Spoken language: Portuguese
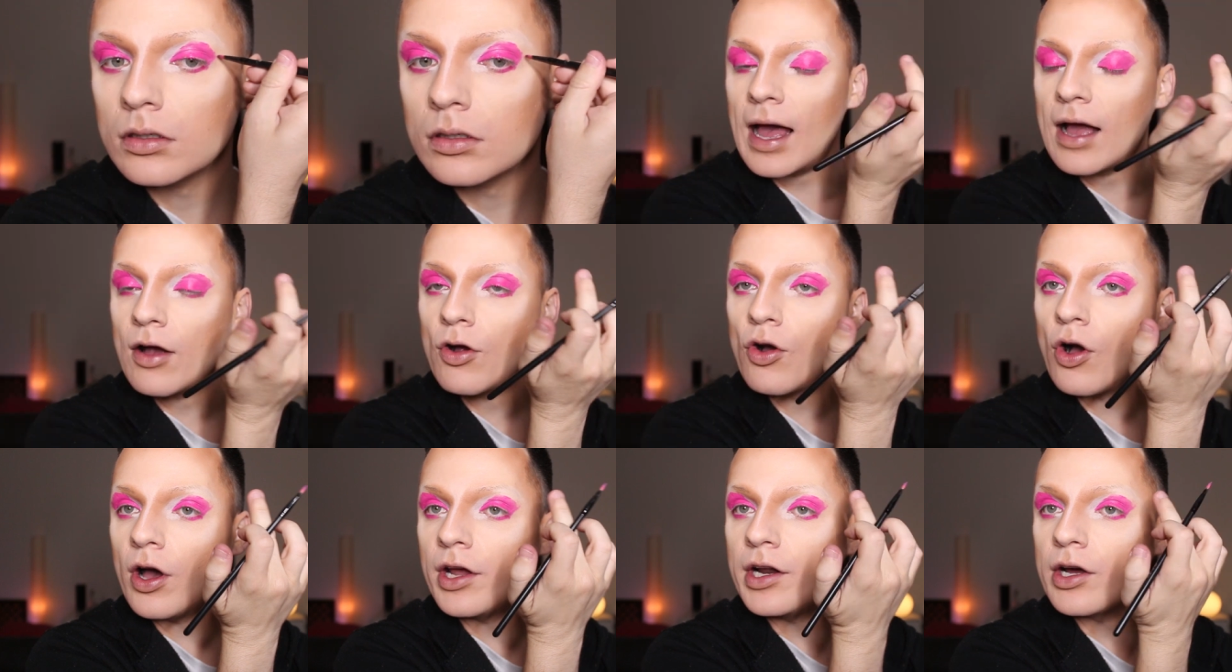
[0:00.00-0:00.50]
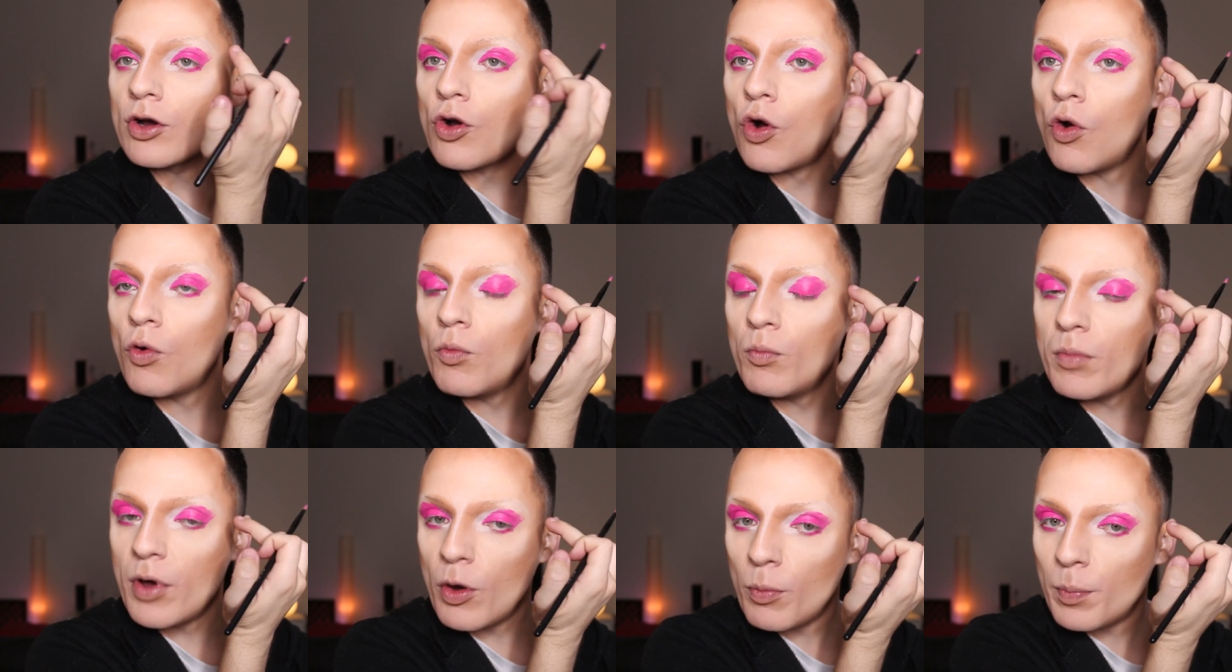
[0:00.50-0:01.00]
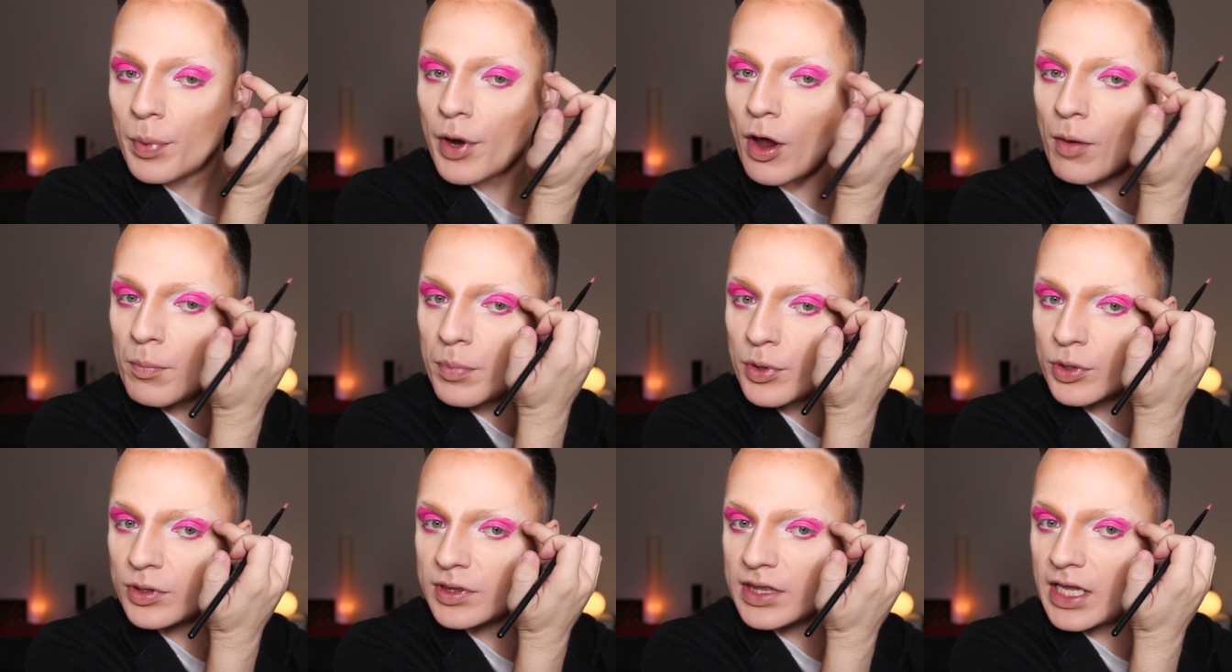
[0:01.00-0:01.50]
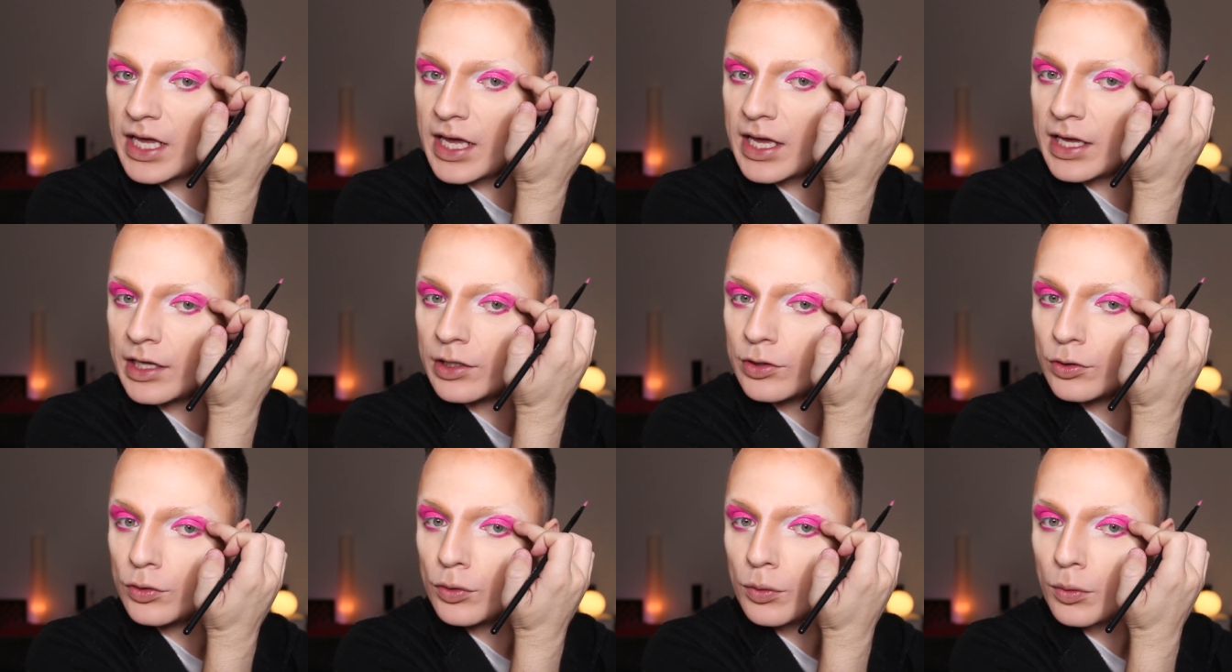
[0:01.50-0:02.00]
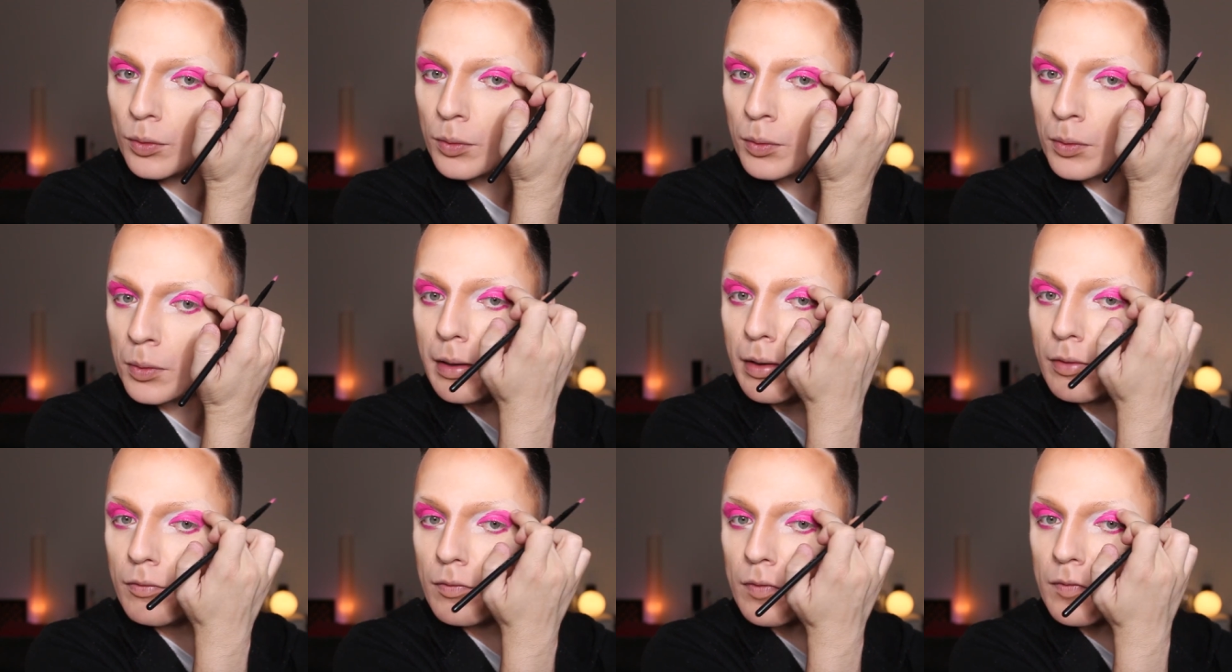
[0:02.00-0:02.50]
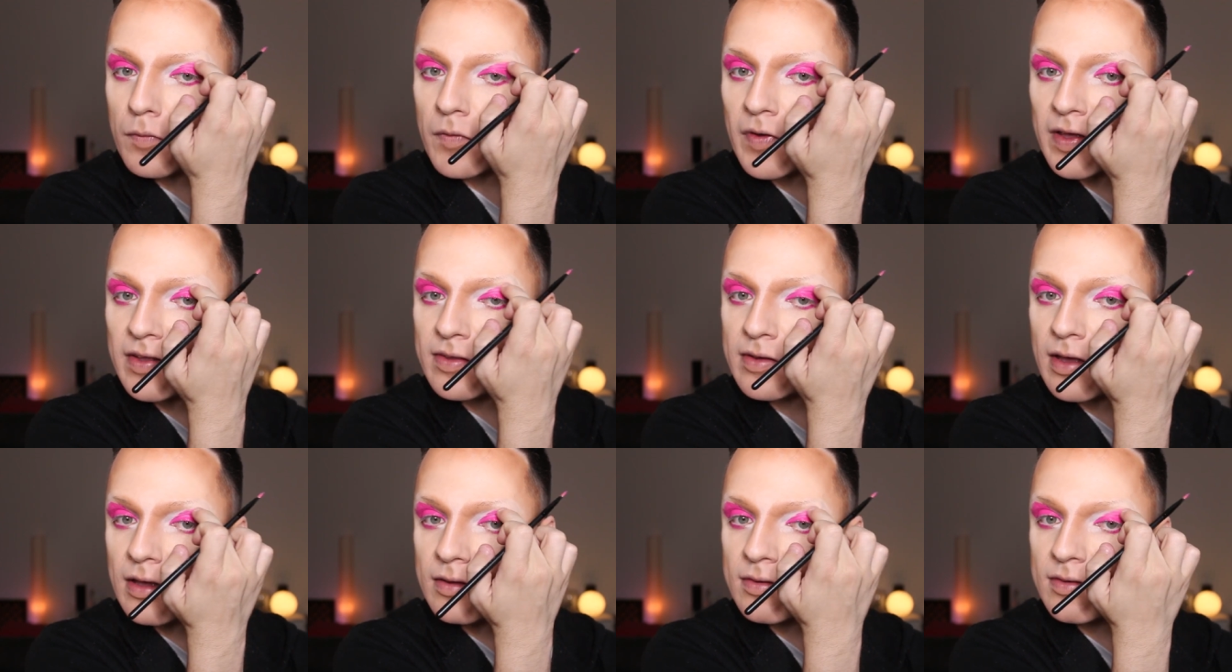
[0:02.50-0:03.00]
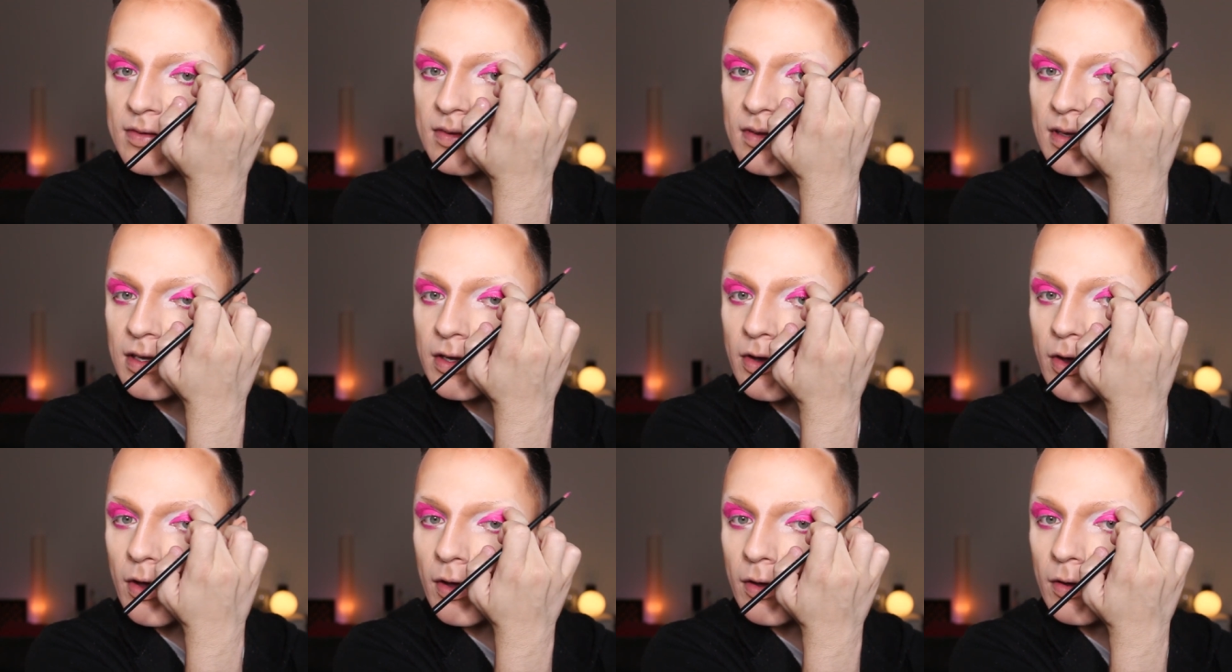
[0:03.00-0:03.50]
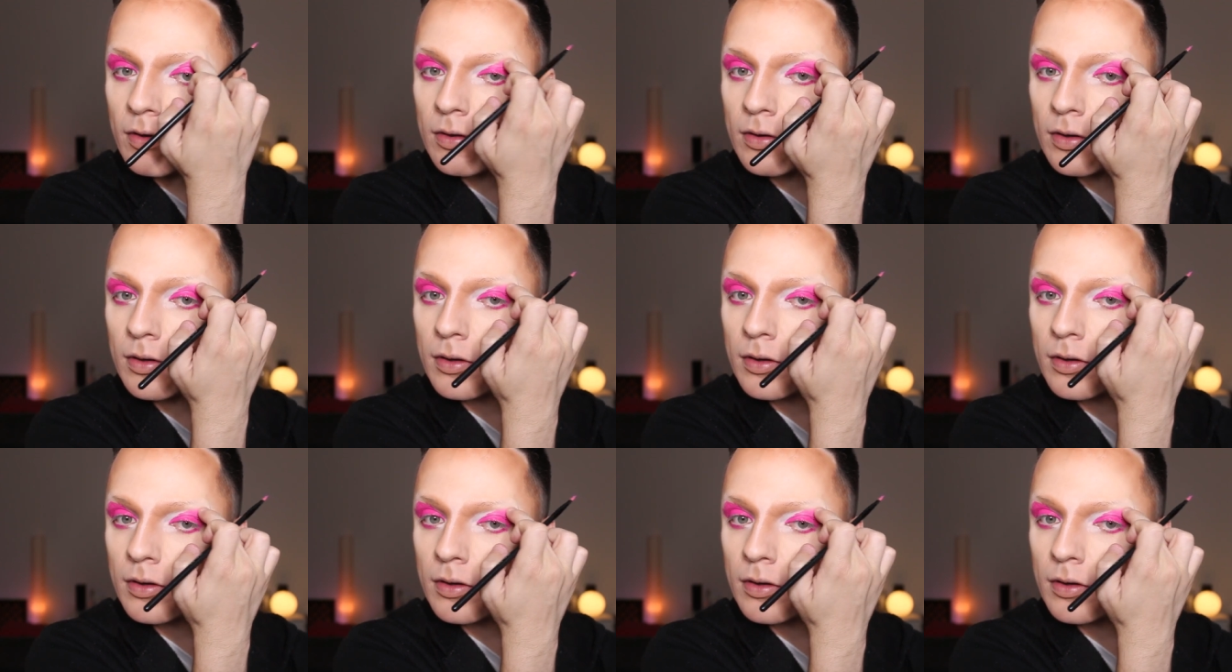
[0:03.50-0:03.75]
Agora, com o meu próprio dedo, eu vou fazer assim, ó.